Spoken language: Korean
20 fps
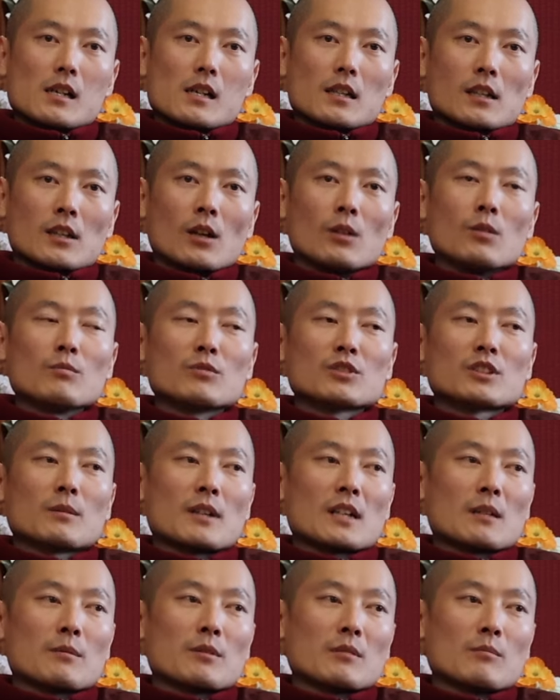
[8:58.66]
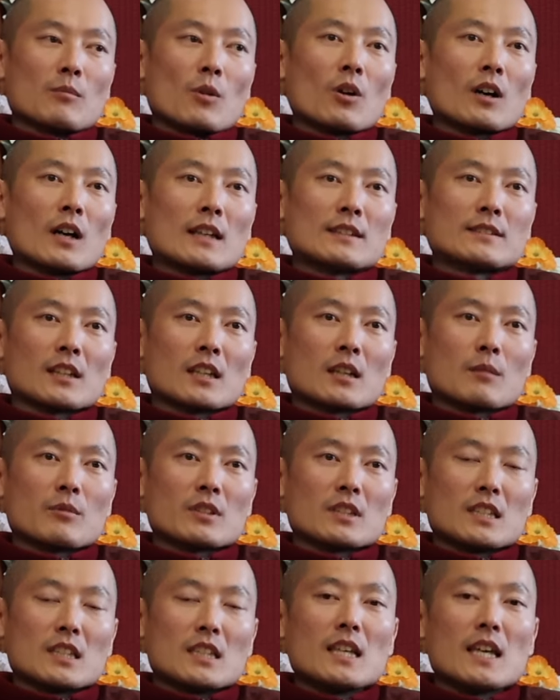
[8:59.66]
결론부터 말하면 뭐가 안
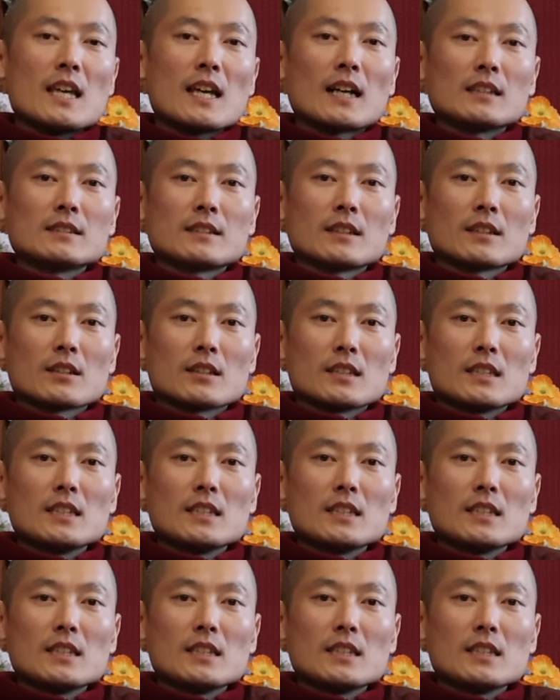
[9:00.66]
생기면 이해가 안 생겨요.